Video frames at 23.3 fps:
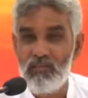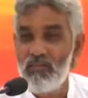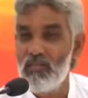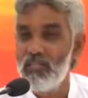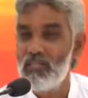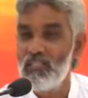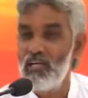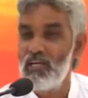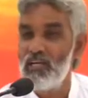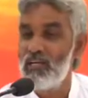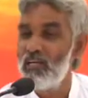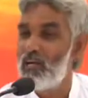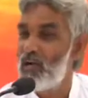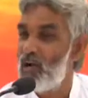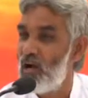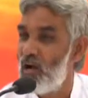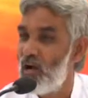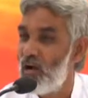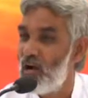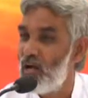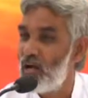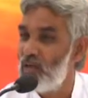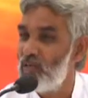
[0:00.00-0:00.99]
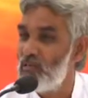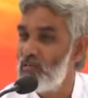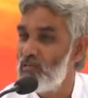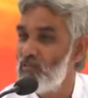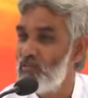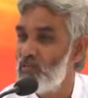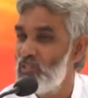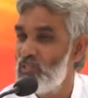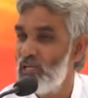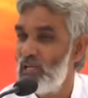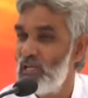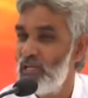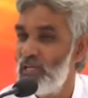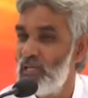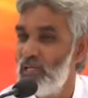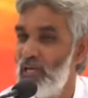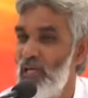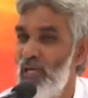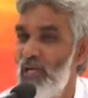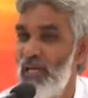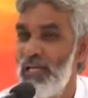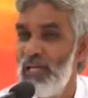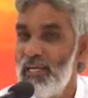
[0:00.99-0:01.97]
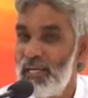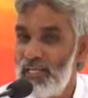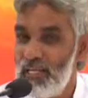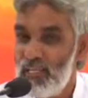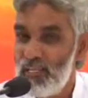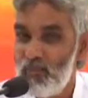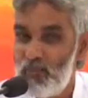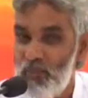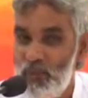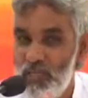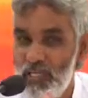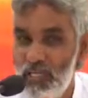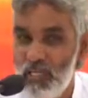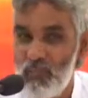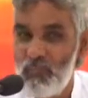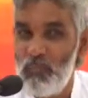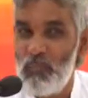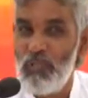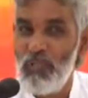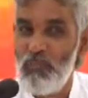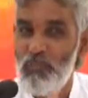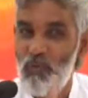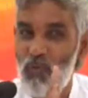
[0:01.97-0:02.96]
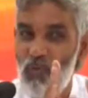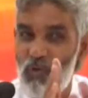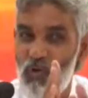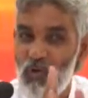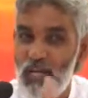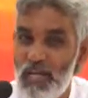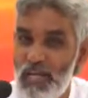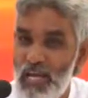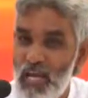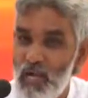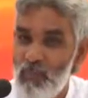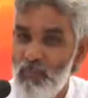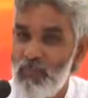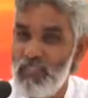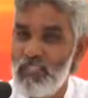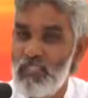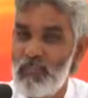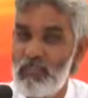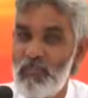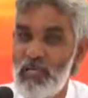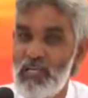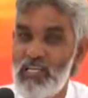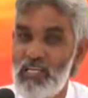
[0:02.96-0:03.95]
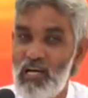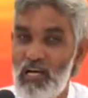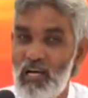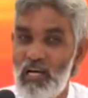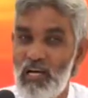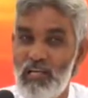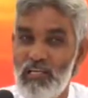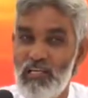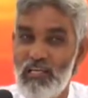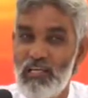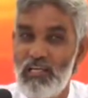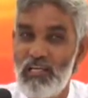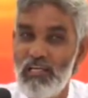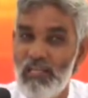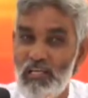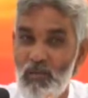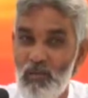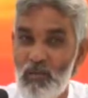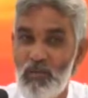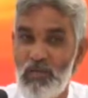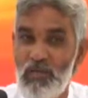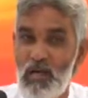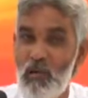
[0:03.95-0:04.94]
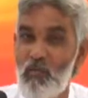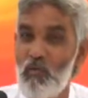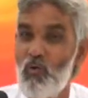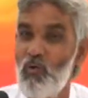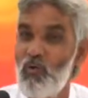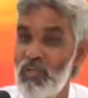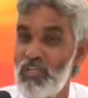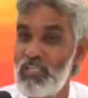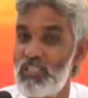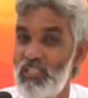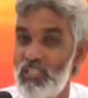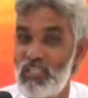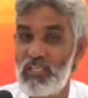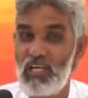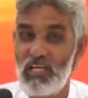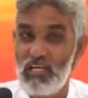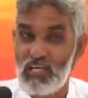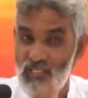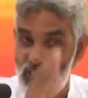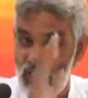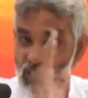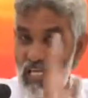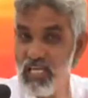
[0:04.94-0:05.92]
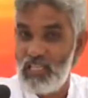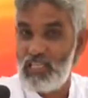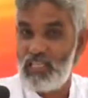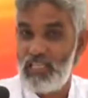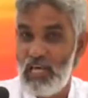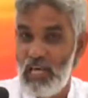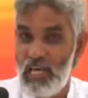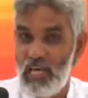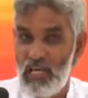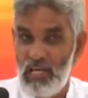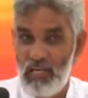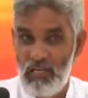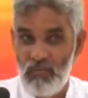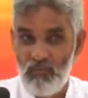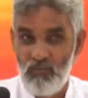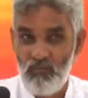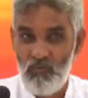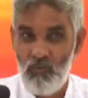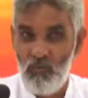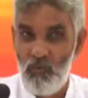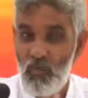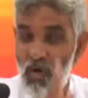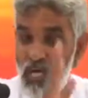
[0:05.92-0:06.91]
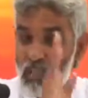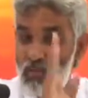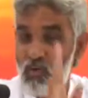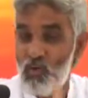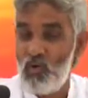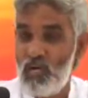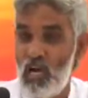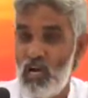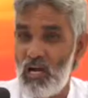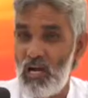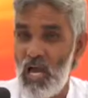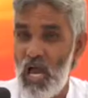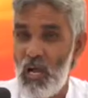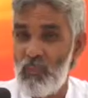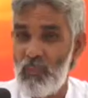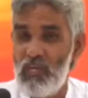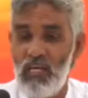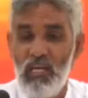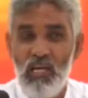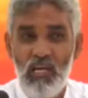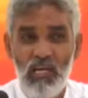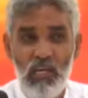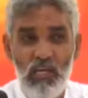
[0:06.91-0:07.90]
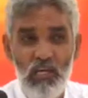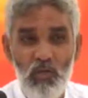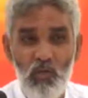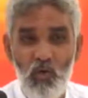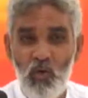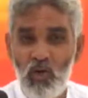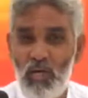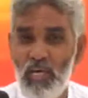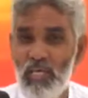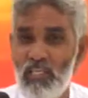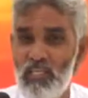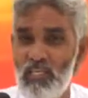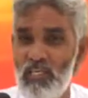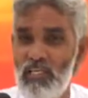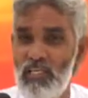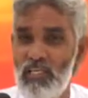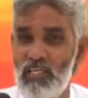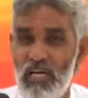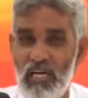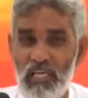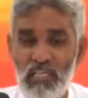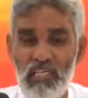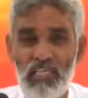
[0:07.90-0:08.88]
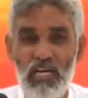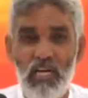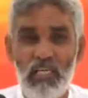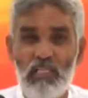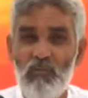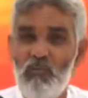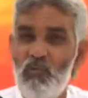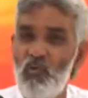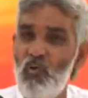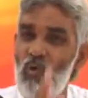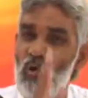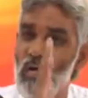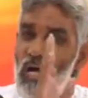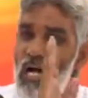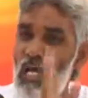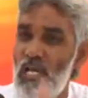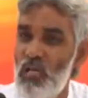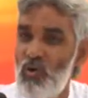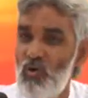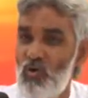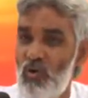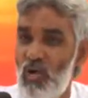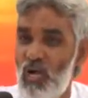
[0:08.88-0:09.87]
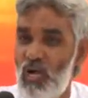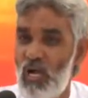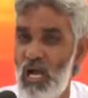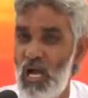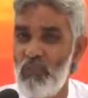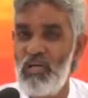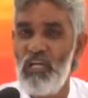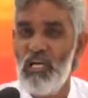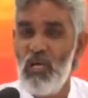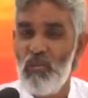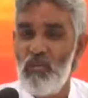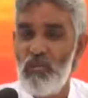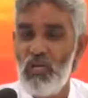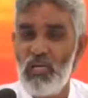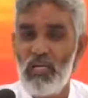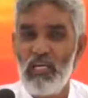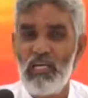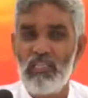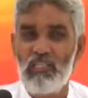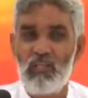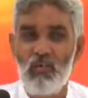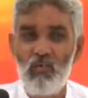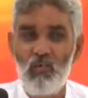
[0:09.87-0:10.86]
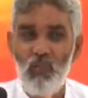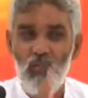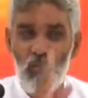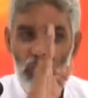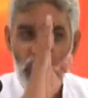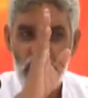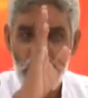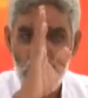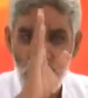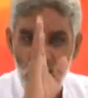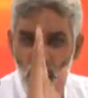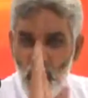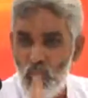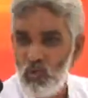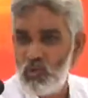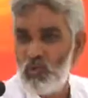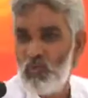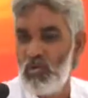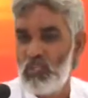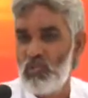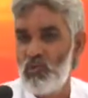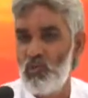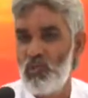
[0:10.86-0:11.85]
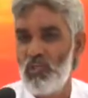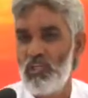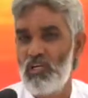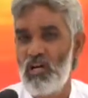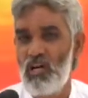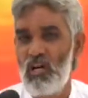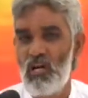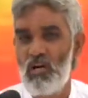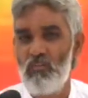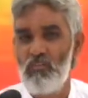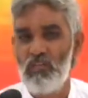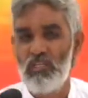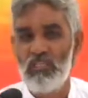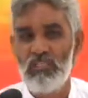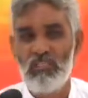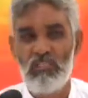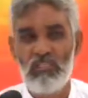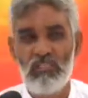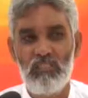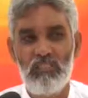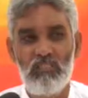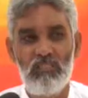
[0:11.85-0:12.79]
न जाने कहां खत्म हो जाए लेकिन फिर भी वो नया बीज पैदा करने के लिए अपने आप को नष्ट करना चाहता है वो बहादुरों का काम है कई लोग कहते हैं कि अध्यात्म तो कायरों का काम है मैं कहता हूं बहुत बहादुरी का काम है ये